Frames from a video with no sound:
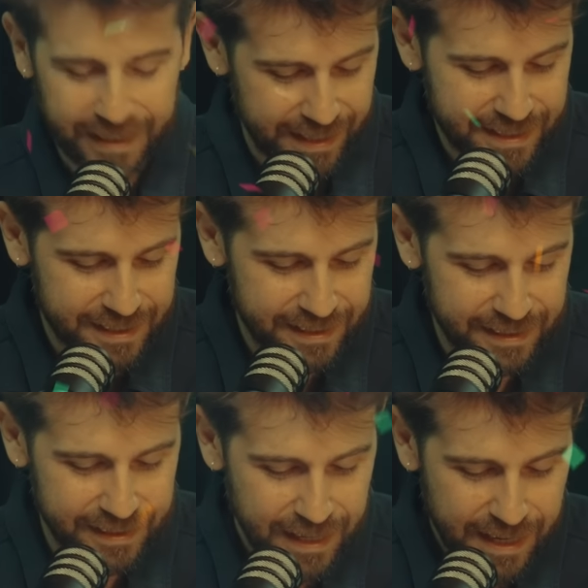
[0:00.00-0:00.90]
¿qué
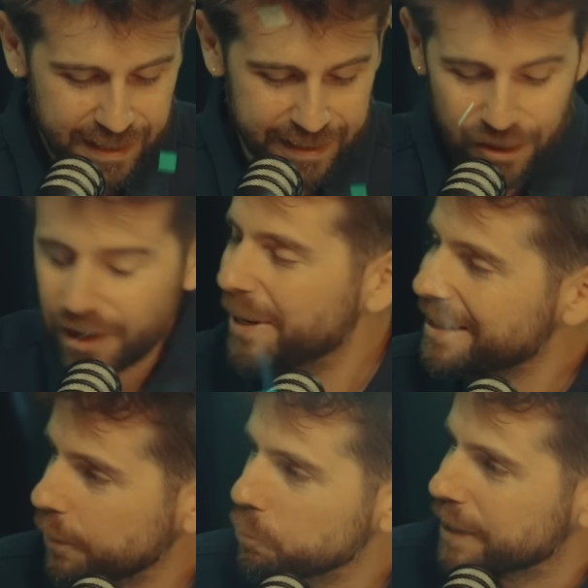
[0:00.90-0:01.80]
es ¿Qué es lo que más
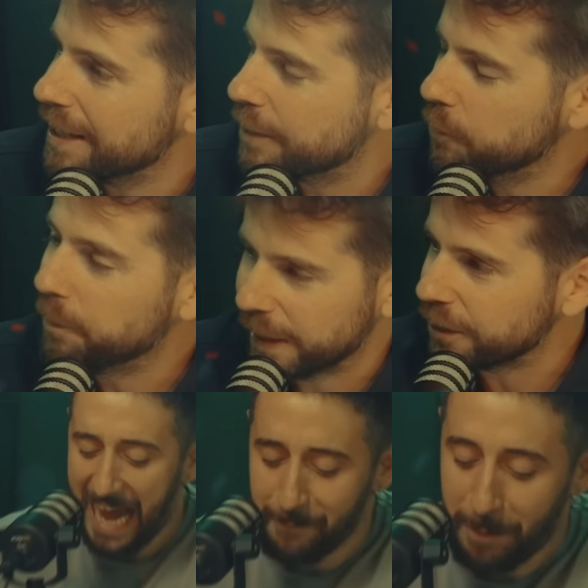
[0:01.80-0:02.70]
te gusta de ser un perro?
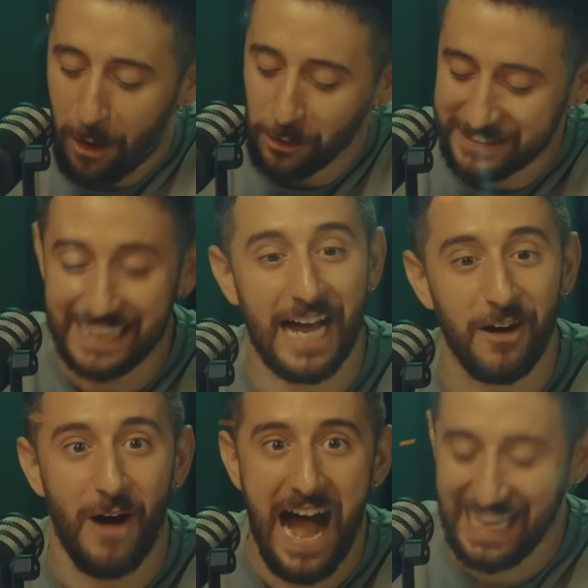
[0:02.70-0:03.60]
¡Qué pregunta
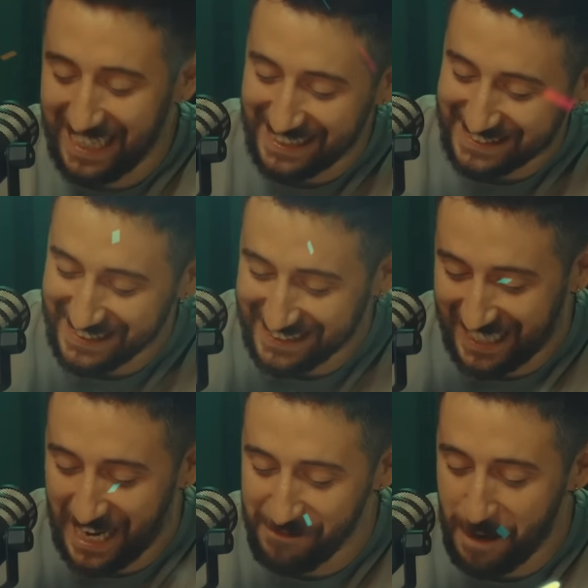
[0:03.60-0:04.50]
tan guay! ¡Eres
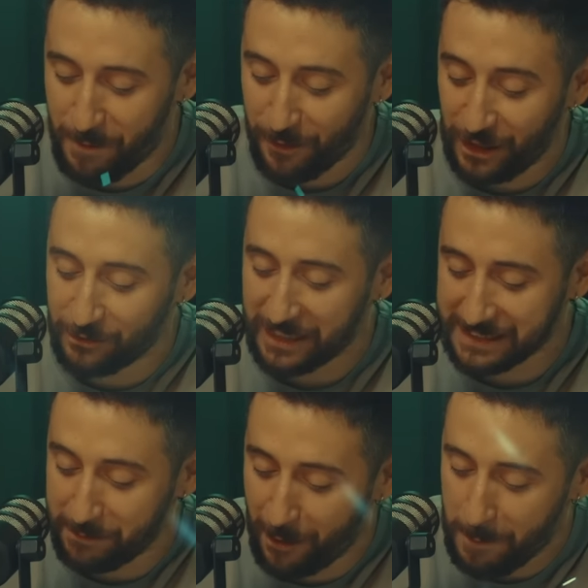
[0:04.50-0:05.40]
increíble! Por cierto,
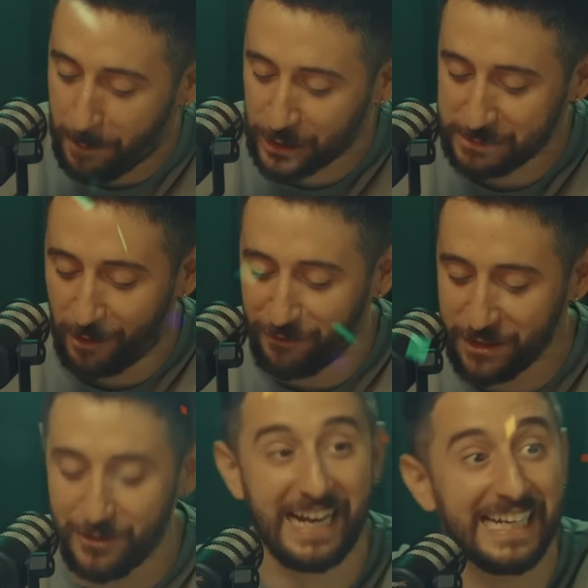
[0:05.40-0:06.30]
reservado el próximo fin
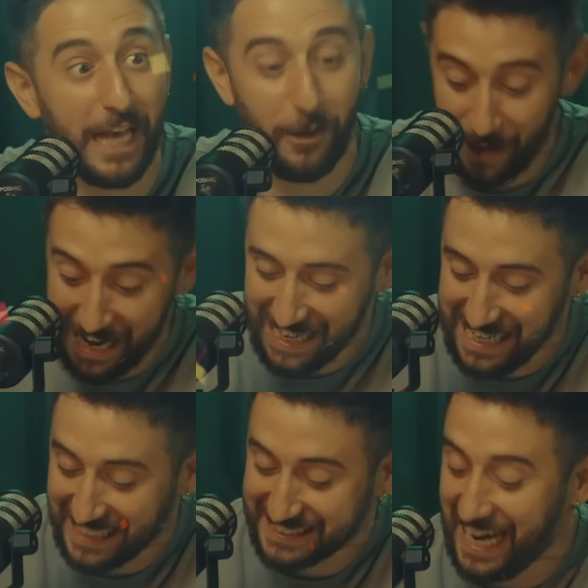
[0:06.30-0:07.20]
de una casa rural en
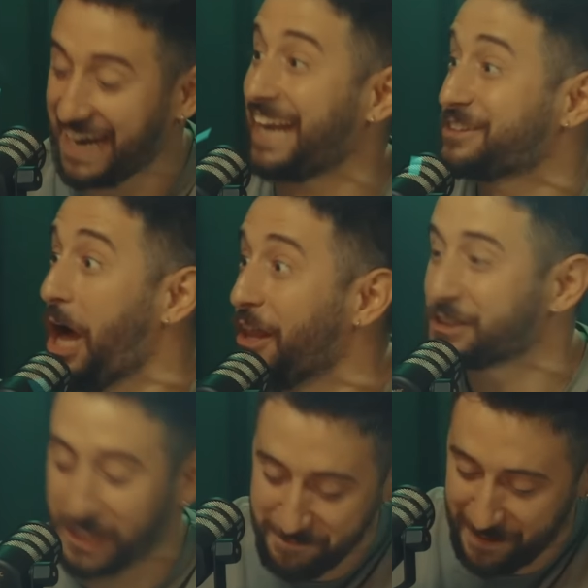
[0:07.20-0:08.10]
la sierra.
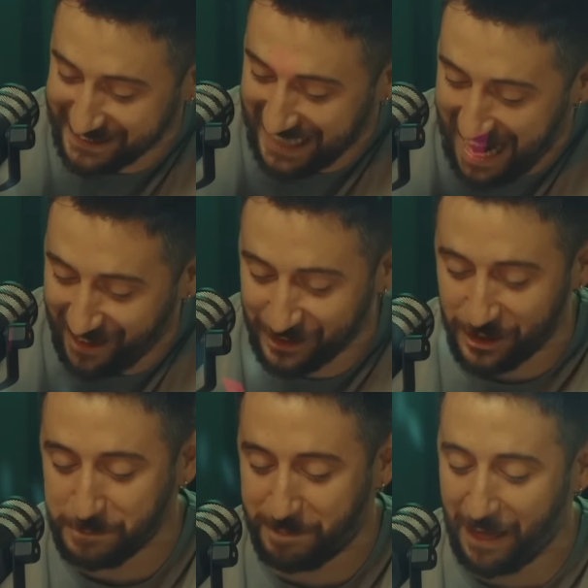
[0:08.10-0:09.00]
¡Todos invitados!
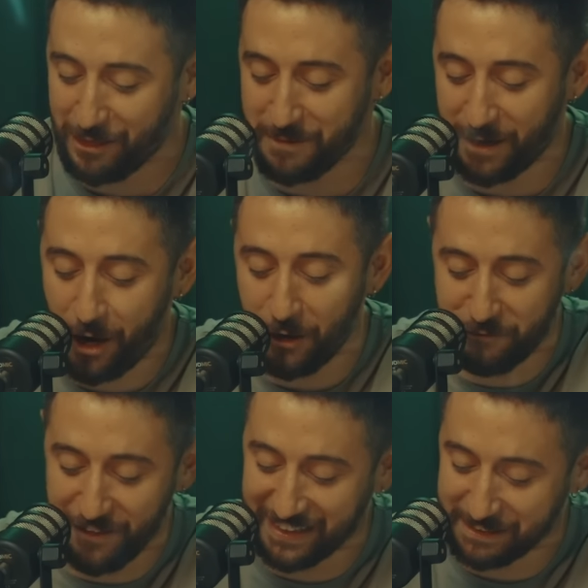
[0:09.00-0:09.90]
¿Nos parece lo mejor un
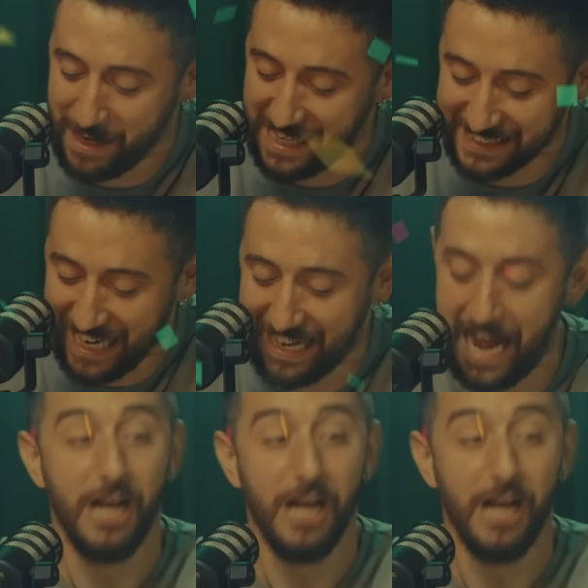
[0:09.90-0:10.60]
fin de semana en la sierra?